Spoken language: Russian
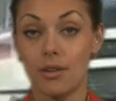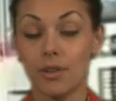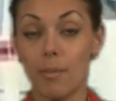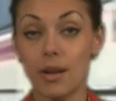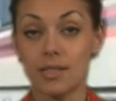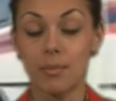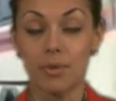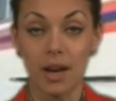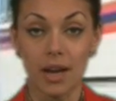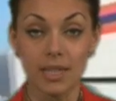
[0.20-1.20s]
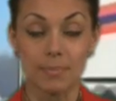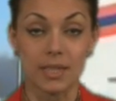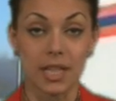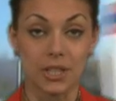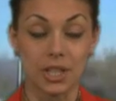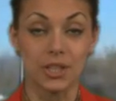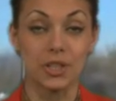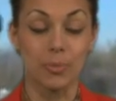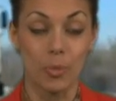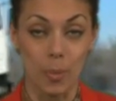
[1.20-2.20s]
В Хабаровском крае спасатели
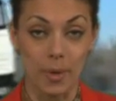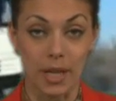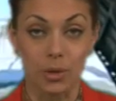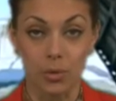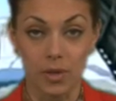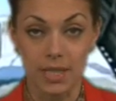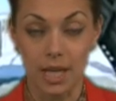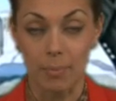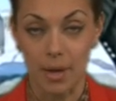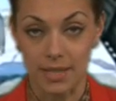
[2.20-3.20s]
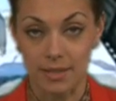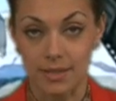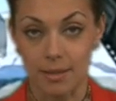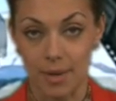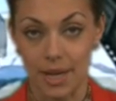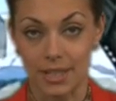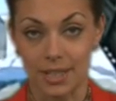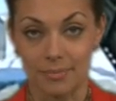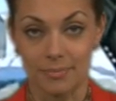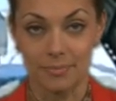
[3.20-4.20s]
зимой подготовились к опасностям лета.